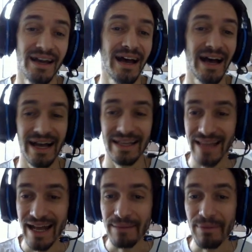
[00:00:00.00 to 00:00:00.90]
А,
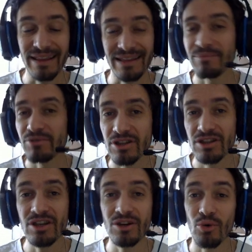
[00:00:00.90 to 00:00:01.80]
да, ребят, это
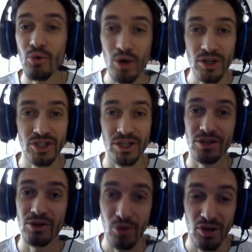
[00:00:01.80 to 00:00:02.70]
будет не
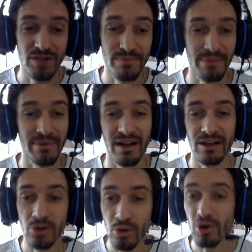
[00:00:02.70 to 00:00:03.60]
очень, не очень прям так
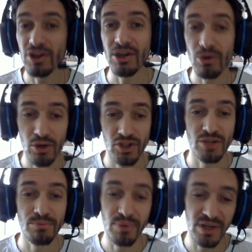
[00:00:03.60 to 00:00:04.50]
легко, не
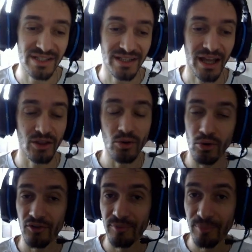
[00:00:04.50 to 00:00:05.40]
очень быстро,
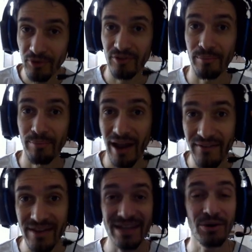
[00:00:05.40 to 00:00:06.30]
но способ
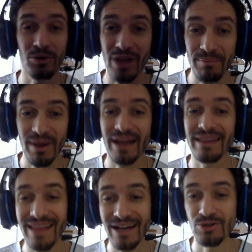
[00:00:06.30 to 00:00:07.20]
проверен, он
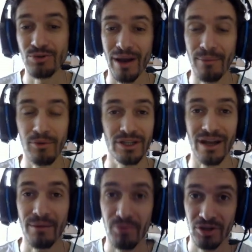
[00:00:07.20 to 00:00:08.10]
опять начал работать,
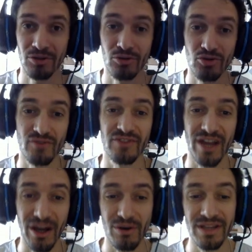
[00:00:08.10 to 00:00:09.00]
работает он уже
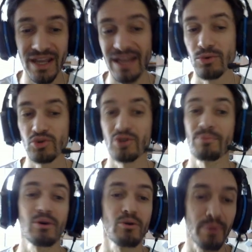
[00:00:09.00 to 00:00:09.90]
второй день, нужно
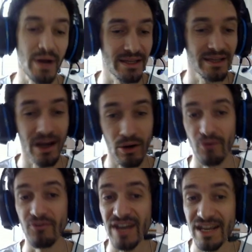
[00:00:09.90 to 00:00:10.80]
покупать
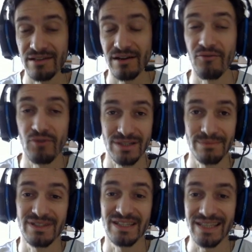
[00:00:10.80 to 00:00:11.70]
игроков рейтинга
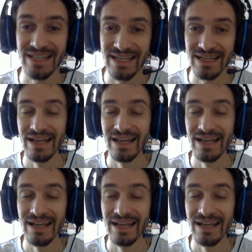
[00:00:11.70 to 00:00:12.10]
83,